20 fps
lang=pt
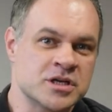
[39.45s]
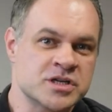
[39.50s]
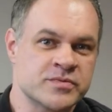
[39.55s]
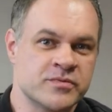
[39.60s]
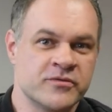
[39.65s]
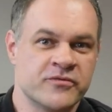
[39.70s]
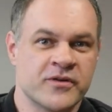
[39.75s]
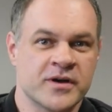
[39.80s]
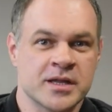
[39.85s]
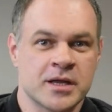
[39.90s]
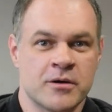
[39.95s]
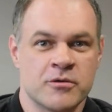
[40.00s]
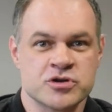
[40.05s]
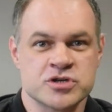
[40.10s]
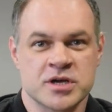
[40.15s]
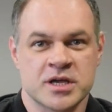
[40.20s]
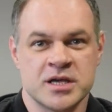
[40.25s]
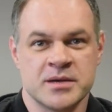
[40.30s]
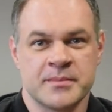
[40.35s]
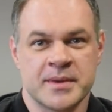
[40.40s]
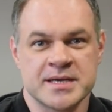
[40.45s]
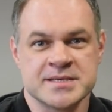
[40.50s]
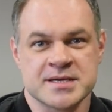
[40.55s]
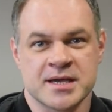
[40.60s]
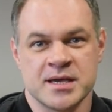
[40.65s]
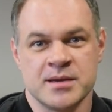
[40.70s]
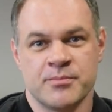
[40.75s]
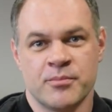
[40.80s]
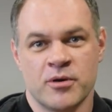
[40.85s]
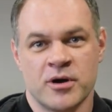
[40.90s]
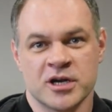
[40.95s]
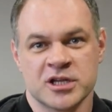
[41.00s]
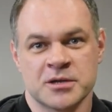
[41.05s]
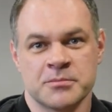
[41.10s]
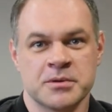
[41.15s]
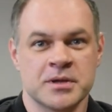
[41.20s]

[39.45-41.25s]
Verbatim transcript: Acho que vamos falar hoje aqui mais de quem importa,